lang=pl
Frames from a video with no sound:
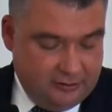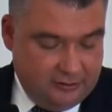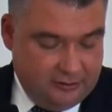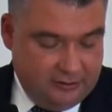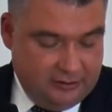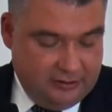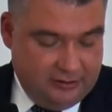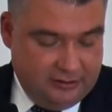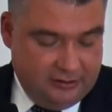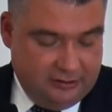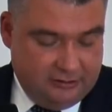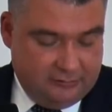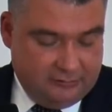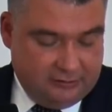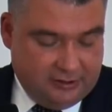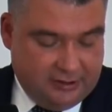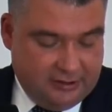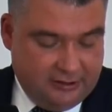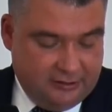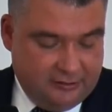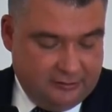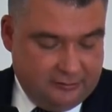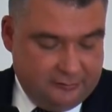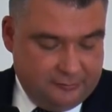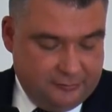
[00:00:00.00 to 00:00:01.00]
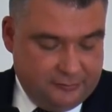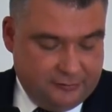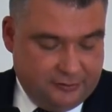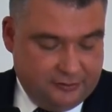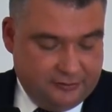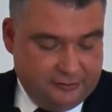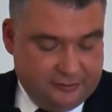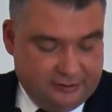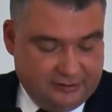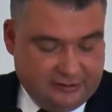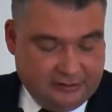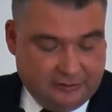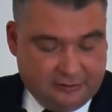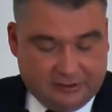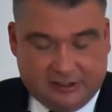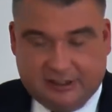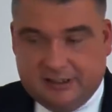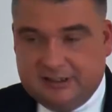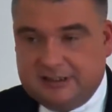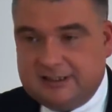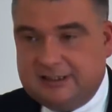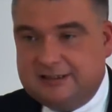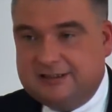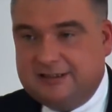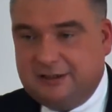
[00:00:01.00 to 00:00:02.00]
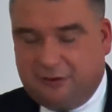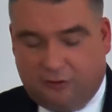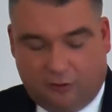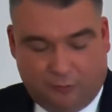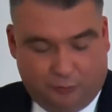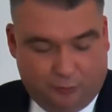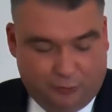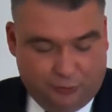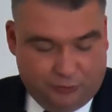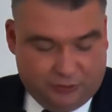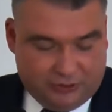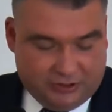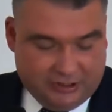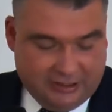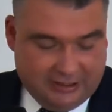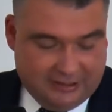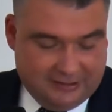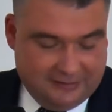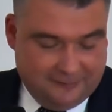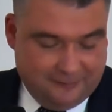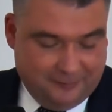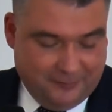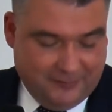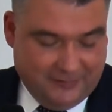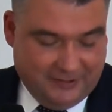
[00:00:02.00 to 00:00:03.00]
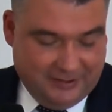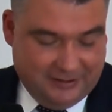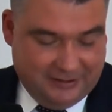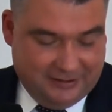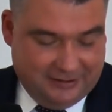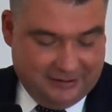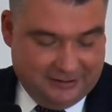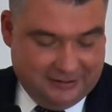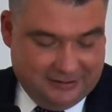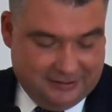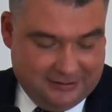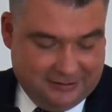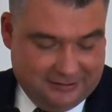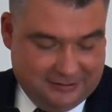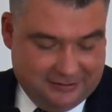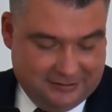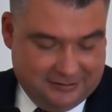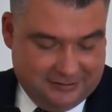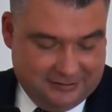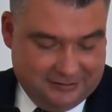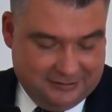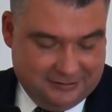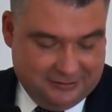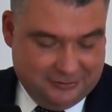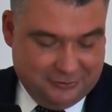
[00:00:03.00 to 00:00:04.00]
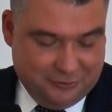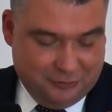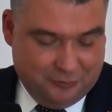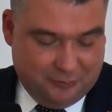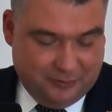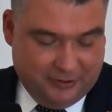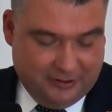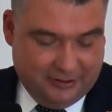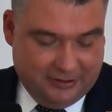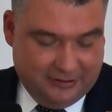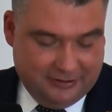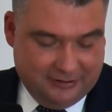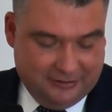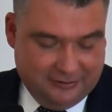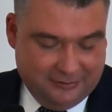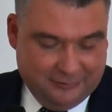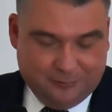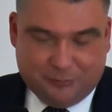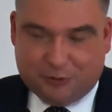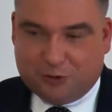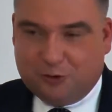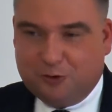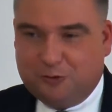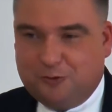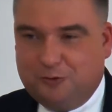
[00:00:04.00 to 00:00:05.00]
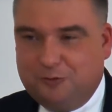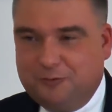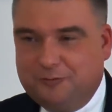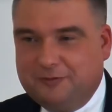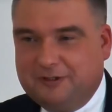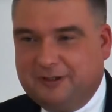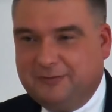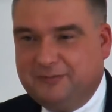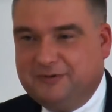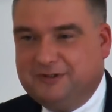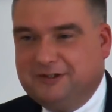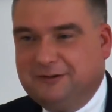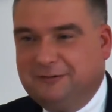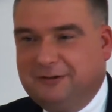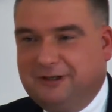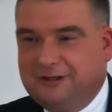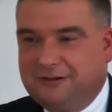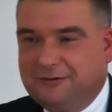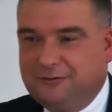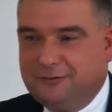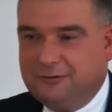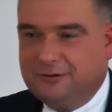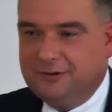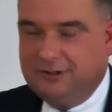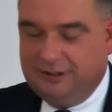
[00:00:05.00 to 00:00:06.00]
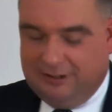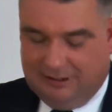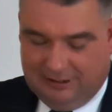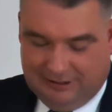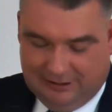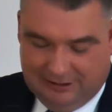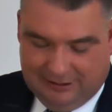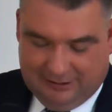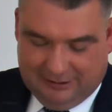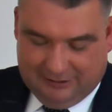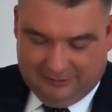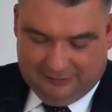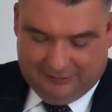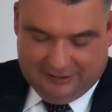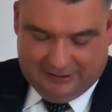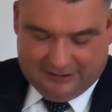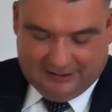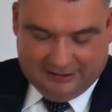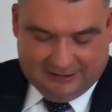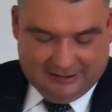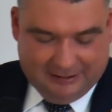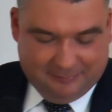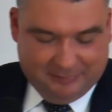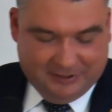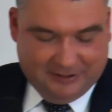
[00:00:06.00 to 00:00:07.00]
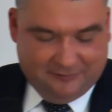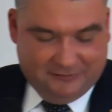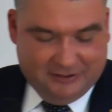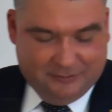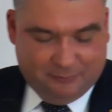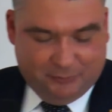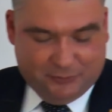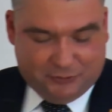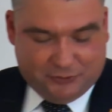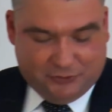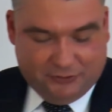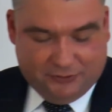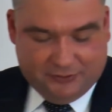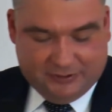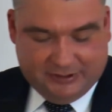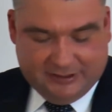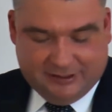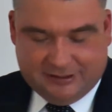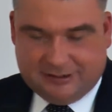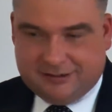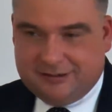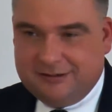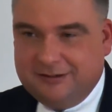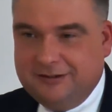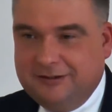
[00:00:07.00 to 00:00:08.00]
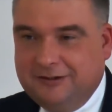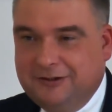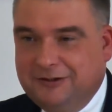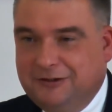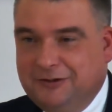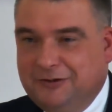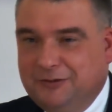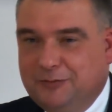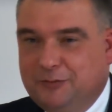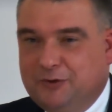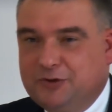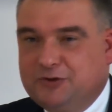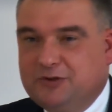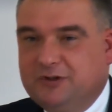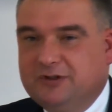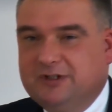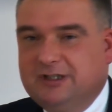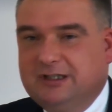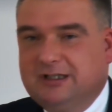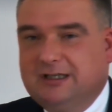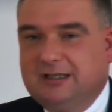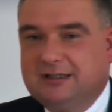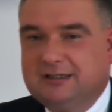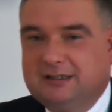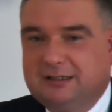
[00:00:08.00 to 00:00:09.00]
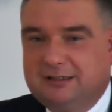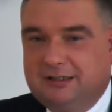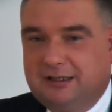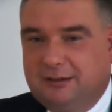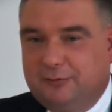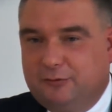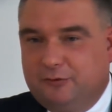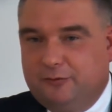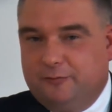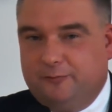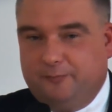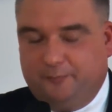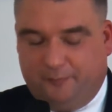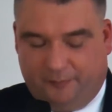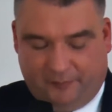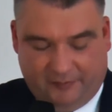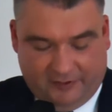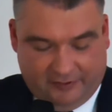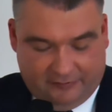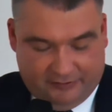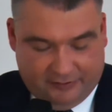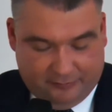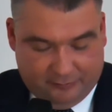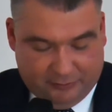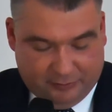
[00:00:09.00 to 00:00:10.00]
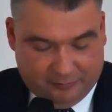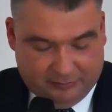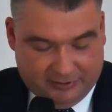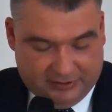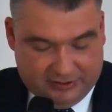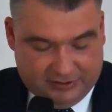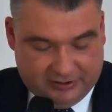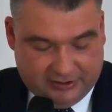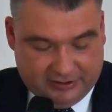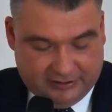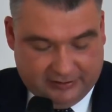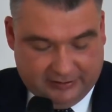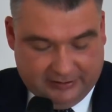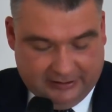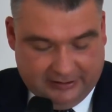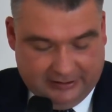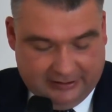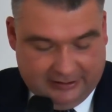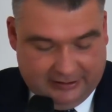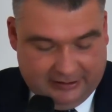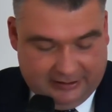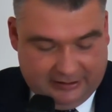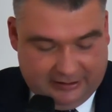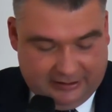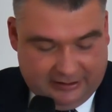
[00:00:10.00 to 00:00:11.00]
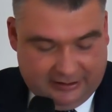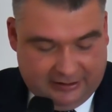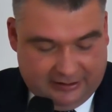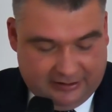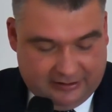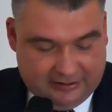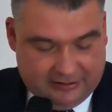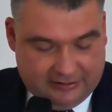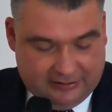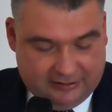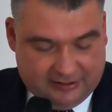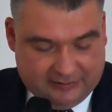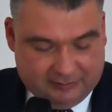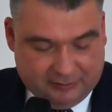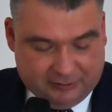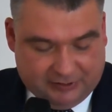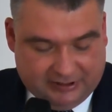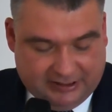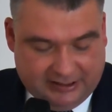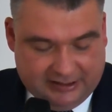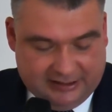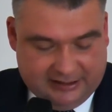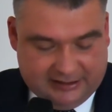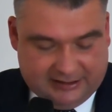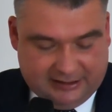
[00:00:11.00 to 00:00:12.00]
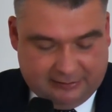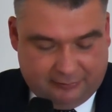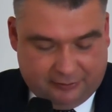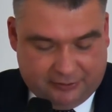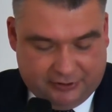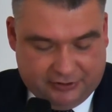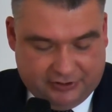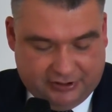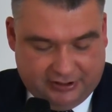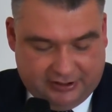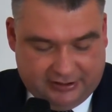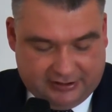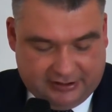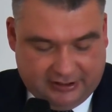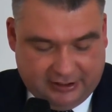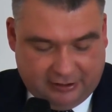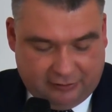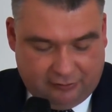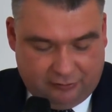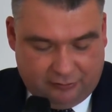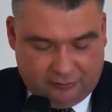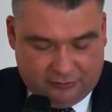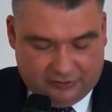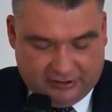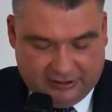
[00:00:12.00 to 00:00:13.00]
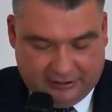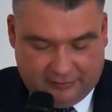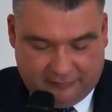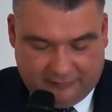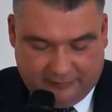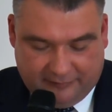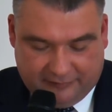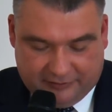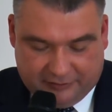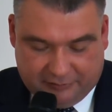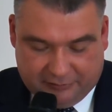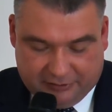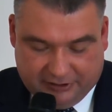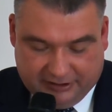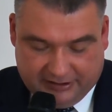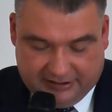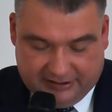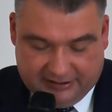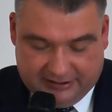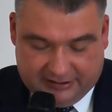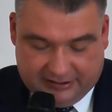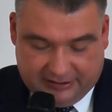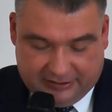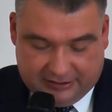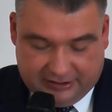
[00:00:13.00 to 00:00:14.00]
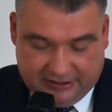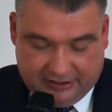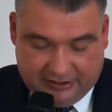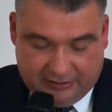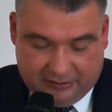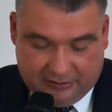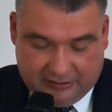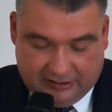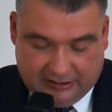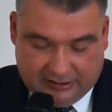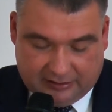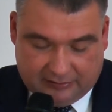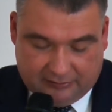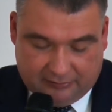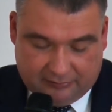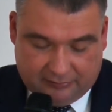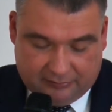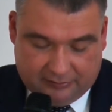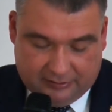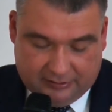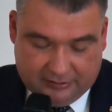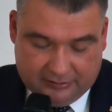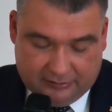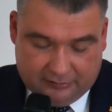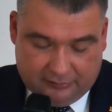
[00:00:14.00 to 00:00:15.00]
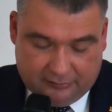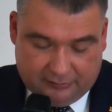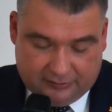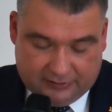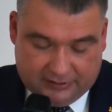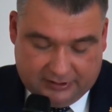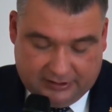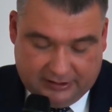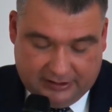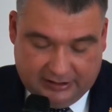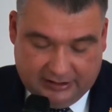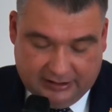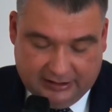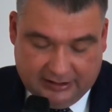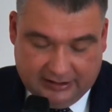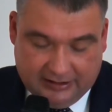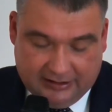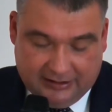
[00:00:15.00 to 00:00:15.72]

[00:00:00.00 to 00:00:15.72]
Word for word: i tutaj um, ta organizacja opuszcza e, e, grupę Mroku, napisał Artur. To jest tak naprawdę początek, początek KZM-u w tym momencie. I spotkanie założycielskie Klubu Zachowawczo-Monarchistycznego Artur Górski